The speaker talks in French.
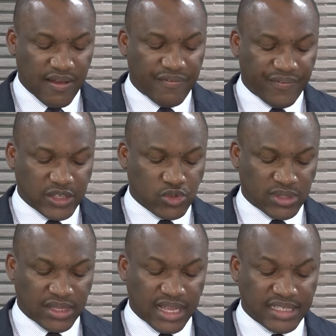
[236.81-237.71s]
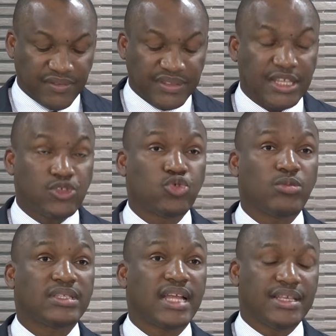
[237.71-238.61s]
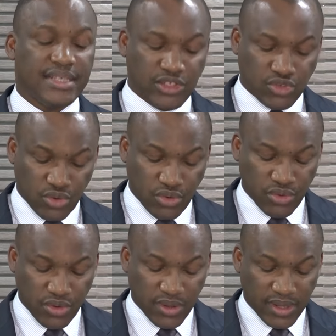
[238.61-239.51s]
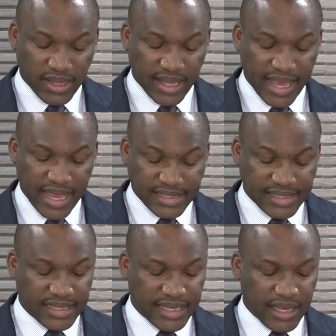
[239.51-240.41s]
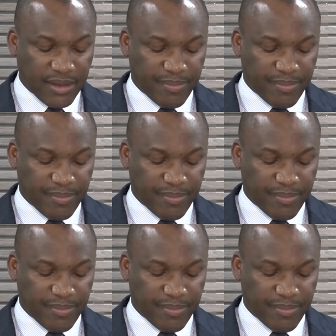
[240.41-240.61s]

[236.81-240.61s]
face aux tentatives d'instrumentalisation instiguées